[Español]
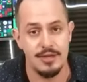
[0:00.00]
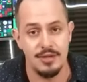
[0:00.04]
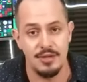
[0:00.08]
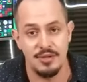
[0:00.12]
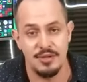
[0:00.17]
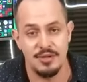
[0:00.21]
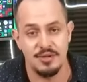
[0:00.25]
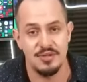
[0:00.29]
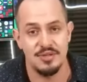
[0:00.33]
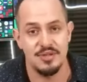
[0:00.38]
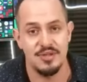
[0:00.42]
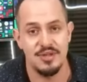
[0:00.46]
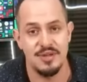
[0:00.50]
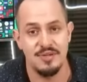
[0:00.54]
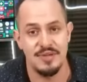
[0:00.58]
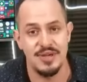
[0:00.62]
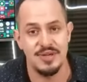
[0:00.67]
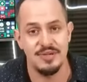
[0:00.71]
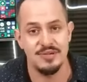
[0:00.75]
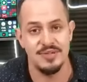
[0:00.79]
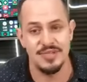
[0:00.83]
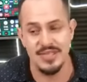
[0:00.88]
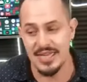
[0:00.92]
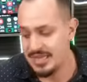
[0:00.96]
los rusos la
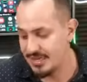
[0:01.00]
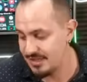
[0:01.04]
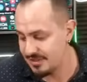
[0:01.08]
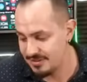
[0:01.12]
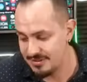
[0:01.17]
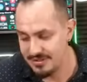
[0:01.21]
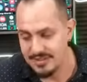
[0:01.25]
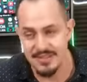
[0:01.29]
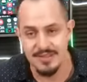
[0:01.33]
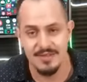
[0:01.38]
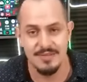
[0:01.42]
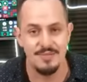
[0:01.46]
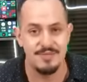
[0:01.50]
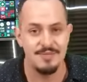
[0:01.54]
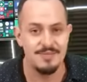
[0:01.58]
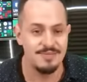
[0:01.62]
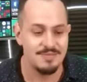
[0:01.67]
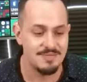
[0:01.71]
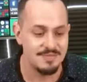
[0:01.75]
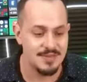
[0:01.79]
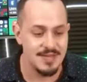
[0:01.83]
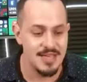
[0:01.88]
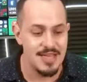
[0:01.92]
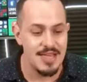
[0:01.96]
van a usar.
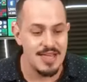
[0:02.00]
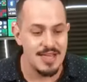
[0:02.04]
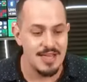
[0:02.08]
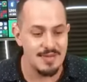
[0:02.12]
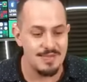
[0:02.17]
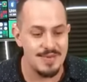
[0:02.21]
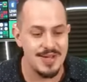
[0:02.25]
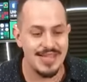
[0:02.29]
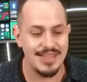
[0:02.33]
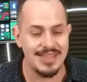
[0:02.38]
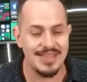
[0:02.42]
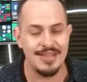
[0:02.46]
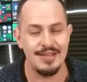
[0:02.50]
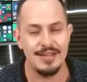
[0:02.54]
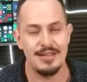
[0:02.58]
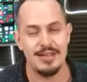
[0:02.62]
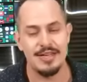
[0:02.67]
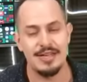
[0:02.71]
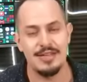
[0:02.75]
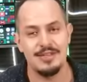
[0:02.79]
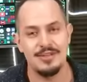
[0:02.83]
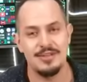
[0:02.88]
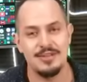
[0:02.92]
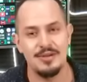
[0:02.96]
Imagínate,
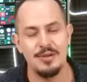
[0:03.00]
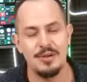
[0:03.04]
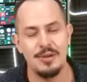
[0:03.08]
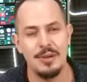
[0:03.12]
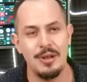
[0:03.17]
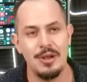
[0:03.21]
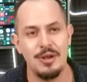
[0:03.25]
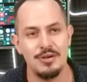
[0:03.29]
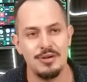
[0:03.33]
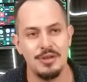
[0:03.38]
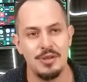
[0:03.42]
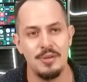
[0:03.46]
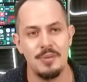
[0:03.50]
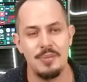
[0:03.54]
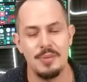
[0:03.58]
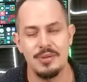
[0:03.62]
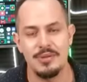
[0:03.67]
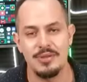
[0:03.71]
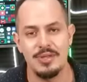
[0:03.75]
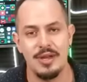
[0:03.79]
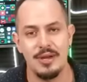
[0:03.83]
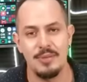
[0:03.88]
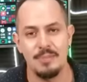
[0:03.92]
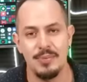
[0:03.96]
digo, la otra me
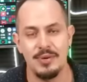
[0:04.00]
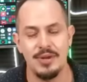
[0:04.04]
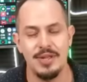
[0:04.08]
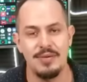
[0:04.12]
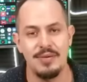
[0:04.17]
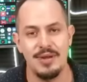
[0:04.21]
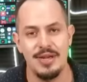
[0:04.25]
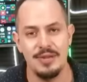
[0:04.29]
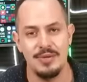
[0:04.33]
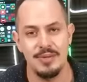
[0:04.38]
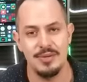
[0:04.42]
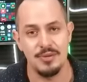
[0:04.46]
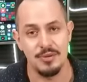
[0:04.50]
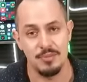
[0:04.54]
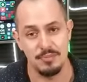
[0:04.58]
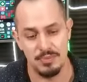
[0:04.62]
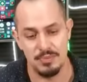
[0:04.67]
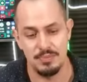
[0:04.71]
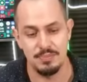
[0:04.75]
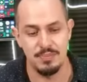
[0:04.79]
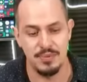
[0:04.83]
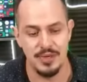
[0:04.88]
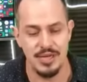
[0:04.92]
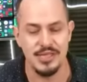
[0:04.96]
preguntaban, ¿por qué vale Bitcoin?
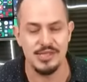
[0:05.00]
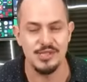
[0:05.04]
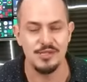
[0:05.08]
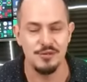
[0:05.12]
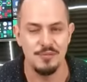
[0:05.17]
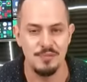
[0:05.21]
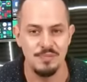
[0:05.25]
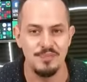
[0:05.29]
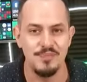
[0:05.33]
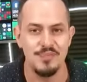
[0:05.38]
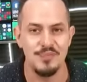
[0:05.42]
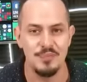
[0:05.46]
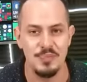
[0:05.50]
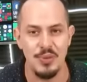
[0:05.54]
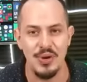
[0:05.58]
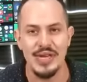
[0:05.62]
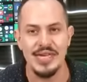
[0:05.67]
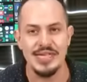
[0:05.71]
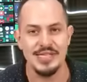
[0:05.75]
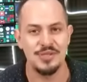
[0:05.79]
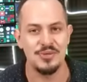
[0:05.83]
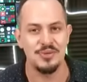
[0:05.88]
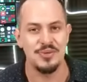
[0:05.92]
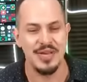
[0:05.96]
Pues por esto, por
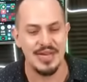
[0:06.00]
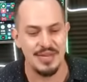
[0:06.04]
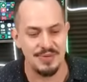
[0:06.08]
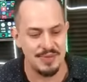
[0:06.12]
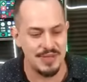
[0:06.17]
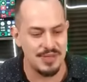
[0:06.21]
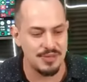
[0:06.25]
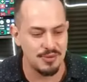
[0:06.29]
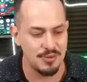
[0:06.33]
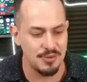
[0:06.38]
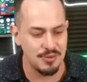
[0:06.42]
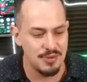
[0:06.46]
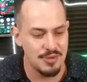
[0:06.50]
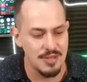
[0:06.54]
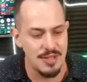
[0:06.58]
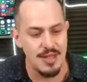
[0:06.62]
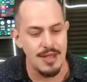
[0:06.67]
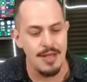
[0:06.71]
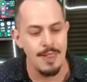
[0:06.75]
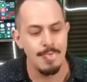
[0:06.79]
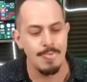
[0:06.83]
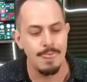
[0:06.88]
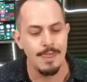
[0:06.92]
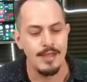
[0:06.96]
esto vale Bitcoin.
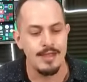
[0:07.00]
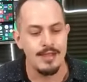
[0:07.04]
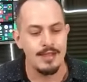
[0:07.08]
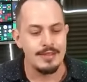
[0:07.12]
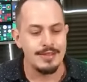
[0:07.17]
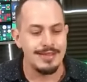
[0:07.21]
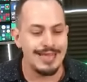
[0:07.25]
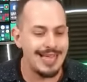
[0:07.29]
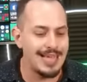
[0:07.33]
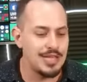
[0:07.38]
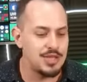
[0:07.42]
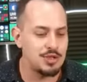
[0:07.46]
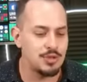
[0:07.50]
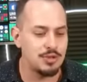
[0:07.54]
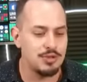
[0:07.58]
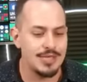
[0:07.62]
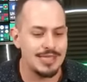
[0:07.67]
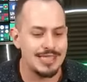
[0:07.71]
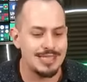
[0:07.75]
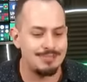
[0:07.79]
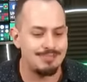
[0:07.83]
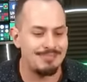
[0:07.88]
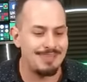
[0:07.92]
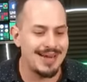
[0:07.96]
De hecho,
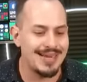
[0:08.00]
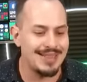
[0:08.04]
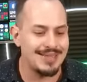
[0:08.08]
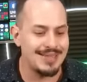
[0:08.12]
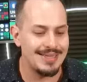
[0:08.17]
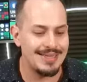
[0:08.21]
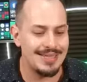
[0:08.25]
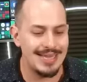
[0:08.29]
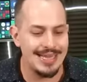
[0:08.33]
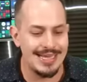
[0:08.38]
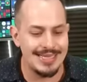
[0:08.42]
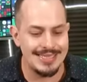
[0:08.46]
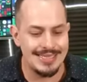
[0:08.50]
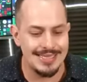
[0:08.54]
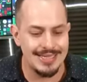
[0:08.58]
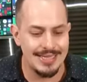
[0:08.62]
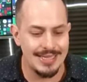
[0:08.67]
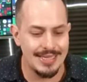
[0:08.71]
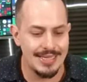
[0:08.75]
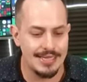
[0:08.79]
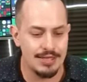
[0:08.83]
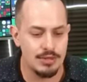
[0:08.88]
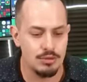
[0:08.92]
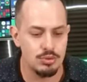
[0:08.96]
es parte de la
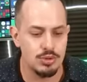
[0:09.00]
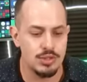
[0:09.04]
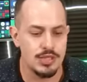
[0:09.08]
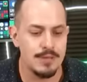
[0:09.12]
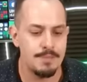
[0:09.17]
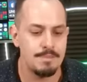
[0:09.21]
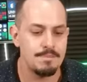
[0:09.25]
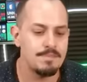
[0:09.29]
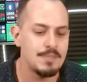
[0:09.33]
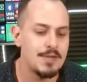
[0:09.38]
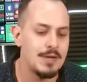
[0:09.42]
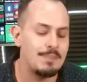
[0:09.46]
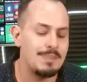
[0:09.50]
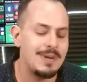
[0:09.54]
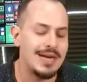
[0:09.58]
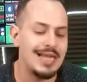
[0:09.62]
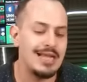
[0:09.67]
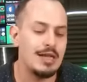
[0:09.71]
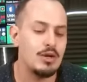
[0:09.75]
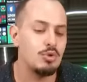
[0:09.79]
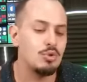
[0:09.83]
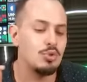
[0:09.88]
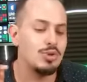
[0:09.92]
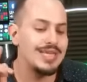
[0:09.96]
estrategia de Rusia para
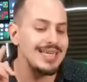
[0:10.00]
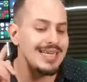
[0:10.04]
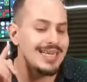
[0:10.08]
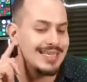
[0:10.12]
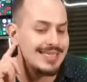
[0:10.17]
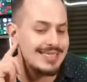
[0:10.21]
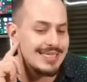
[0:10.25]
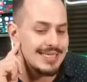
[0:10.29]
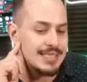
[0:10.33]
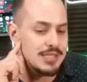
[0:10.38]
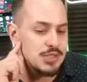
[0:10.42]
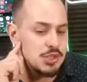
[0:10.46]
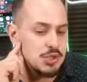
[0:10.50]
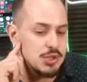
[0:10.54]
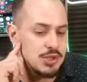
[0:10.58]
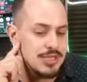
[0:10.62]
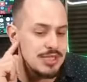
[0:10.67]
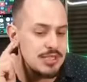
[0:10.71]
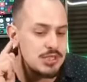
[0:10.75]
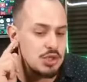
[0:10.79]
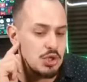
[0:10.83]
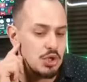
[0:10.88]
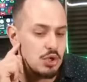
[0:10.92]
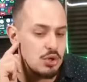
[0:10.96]
eludir las
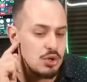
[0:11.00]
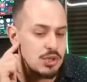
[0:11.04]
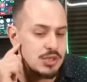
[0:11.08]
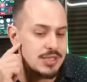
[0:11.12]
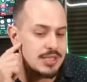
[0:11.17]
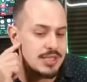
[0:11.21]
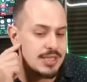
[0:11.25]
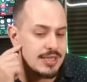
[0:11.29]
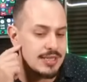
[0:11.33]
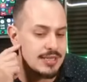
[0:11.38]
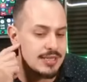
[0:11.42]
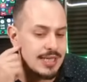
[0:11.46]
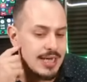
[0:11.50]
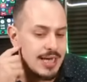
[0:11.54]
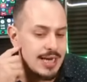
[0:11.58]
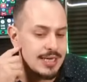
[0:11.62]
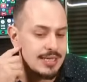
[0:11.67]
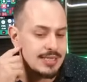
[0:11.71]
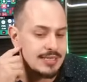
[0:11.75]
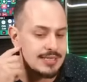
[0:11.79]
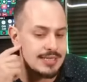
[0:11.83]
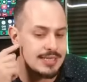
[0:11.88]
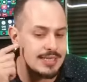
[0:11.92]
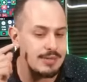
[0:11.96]
sanciones
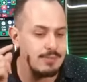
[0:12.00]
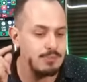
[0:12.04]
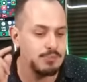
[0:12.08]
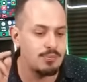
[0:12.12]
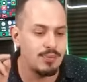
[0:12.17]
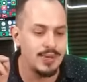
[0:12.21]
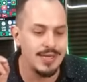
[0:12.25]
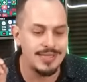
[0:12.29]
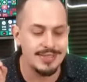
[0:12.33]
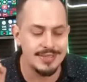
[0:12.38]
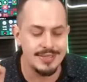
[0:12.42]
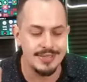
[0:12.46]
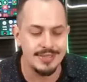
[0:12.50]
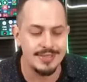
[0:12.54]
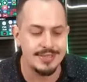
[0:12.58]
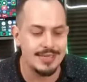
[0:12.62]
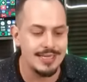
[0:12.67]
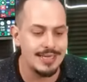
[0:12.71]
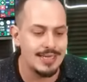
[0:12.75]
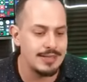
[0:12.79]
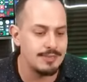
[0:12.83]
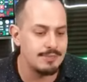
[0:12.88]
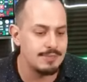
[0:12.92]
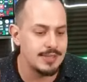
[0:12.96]
occidentales impuestas
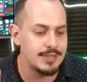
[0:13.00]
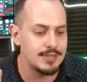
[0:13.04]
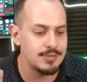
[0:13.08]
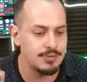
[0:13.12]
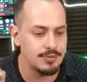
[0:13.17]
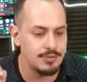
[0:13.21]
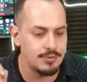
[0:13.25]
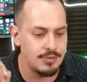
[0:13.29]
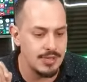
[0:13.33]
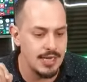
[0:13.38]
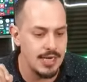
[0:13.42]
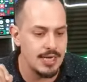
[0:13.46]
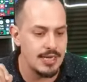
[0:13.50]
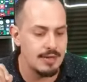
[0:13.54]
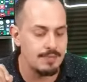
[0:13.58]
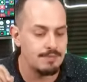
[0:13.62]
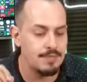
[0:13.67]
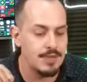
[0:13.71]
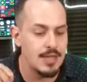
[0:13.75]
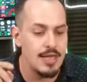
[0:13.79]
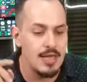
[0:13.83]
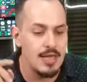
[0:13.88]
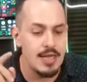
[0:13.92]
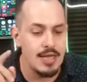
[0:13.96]
tras la invasión de Ucrania.
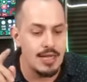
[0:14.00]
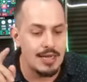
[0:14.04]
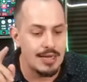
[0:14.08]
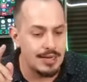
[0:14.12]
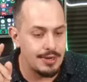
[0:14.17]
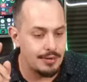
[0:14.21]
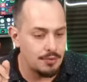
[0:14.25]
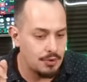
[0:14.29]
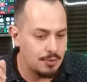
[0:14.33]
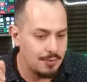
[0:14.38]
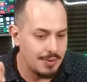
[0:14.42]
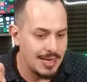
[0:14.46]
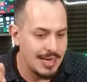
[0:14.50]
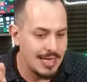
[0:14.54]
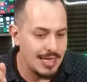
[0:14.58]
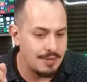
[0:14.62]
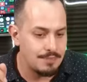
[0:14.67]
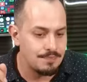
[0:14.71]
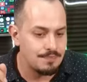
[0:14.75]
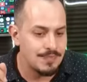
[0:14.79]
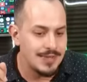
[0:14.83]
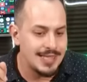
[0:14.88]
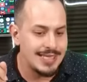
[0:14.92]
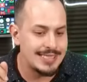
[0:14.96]
La nueva
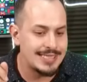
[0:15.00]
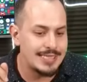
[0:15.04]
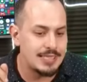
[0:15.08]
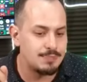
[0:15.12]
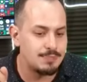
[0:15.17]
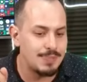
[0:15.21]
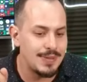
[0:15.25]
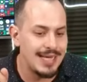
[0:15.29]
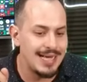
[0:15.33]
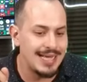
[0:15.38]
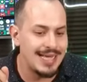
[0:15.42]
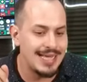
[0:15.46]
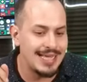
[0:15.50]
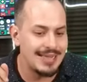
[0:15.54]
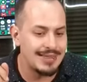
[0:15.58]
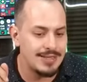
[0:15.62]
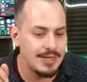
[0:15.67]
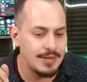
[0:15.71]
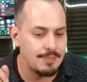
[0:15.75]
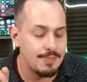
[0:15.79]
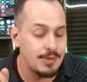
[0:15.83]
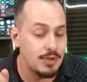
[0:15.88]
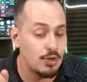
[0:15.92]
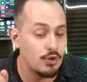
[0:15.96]
ley, que se espera que
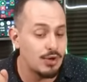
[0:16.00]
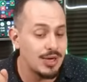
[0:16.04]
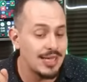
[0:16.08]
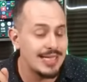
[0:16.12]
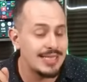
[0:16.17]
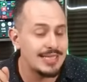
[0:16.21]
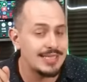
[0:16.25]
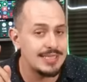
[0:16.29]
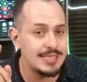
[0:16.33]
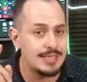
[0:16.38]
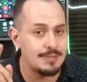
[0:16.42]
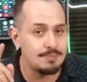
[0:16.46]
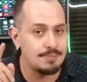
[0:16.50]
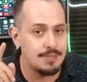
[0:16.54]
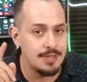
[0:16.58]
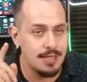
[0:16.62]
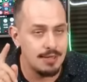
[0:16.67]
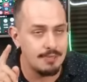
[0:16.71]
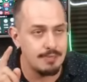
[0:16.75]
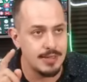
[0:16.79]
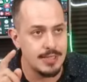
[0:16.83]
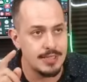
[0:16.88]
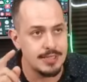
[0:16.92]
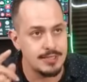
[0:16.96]
entre en vigor en
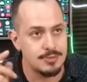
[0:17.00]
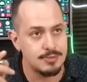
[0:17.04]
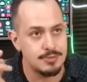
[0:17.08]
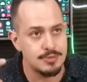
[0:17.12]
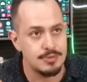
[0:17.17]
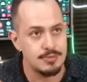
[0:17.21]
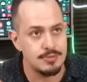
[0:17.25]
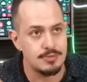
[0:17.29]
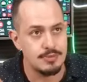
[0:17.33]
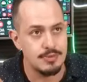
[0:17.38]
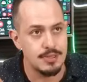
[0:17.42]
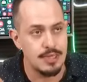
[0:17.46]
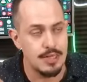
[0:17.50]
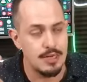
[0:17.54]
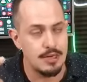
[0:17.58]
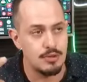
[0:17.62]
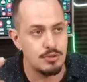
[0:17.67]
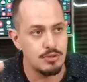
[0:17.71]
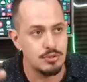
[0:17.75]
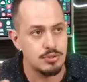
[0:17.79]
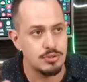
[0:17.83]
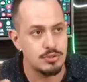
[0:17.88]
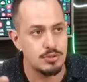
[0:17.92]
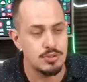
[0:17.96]
septiembre, estamos
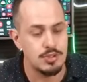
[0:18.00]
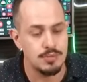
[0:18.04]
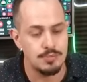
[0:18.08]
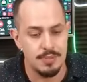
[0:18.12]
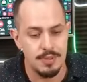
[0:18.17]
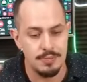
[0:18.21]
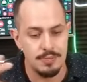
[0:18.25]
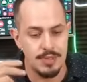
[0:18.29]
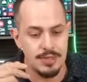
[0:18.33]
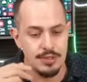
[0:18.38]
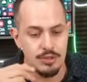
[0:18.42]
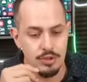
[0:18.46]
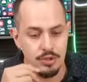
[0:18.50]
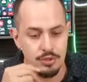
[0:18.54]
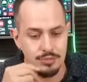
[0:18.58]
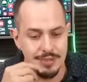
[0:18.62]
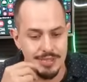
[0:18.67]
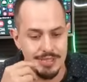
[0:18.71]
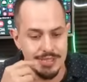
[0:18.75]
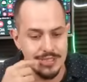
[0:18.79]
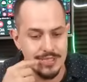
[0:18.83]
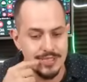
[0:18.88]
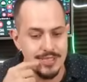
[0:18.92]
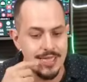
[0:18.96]
agosto, septiembre, dos
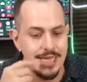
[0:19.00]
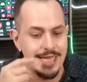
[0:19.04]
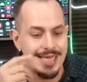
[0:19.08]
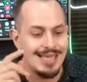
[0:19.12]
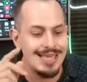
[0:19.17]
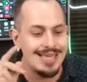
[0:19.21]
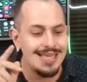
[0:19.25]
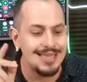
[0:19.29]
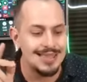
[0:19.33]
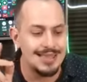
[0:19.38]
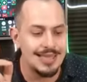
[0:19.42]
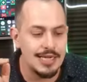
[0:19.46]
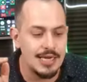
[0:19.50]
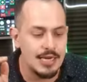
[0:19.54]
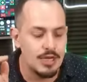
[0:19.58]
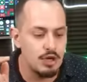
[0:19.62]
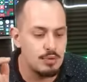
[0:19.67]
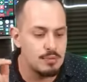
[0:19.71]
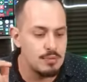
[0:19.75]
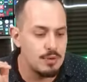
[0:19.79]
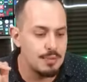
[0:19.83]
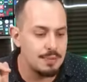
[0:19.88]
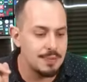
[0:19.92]
meses, tiene como